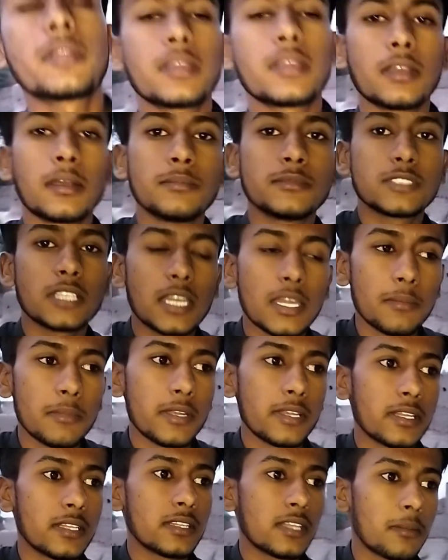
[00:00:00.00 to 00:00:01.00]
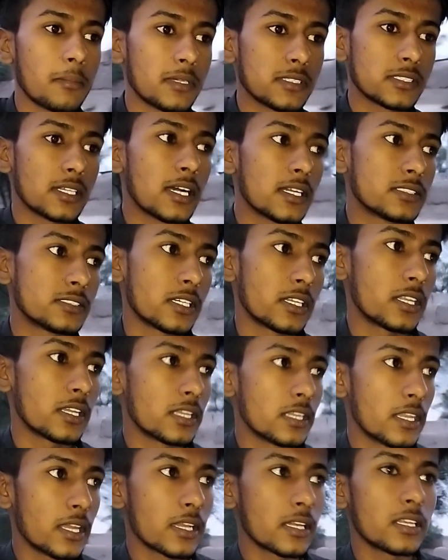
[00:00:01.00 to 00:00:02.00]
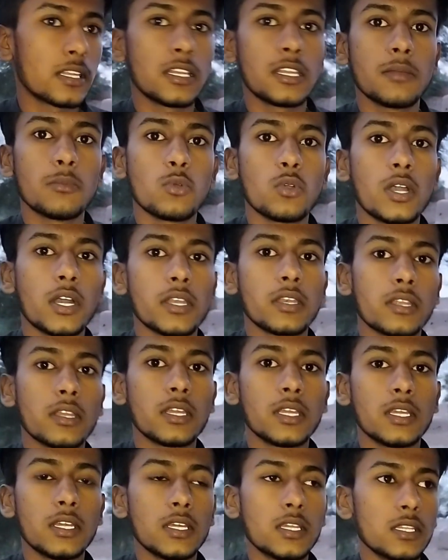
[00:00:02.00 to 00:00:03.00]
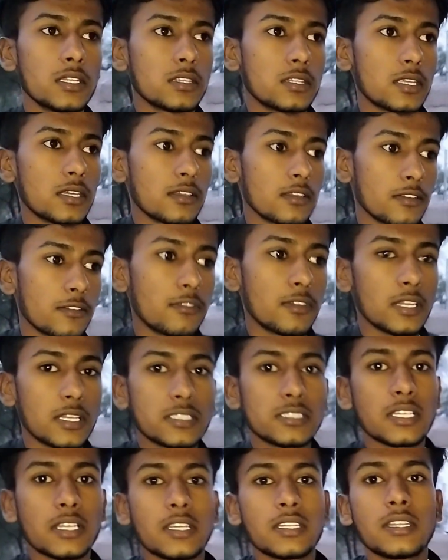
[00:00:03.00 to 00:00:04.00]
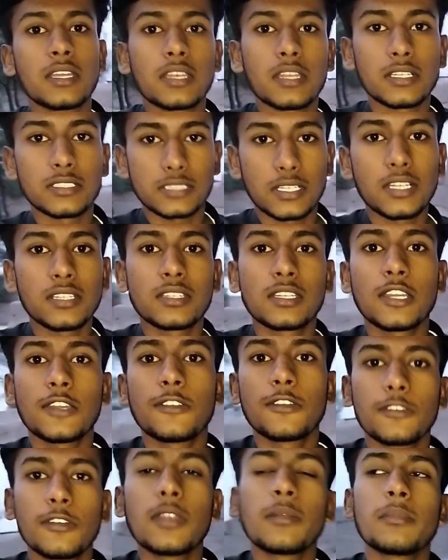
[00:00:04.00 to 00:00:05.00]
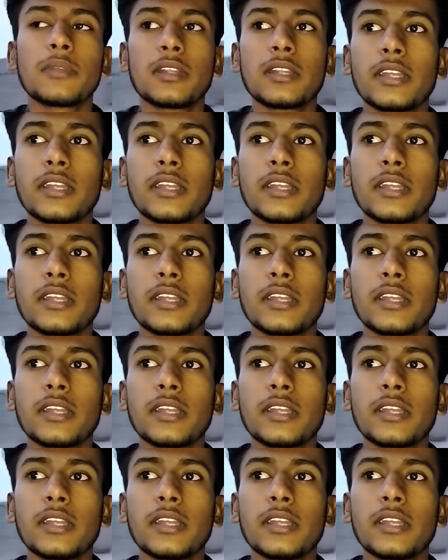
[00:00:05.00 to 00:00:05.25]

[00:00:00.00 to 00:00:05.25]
अपने हमसाए बैठे हैं मसाद सारे इन्हें कने लीमू हैं तो वाल असा गिदे आजान थी वे वाल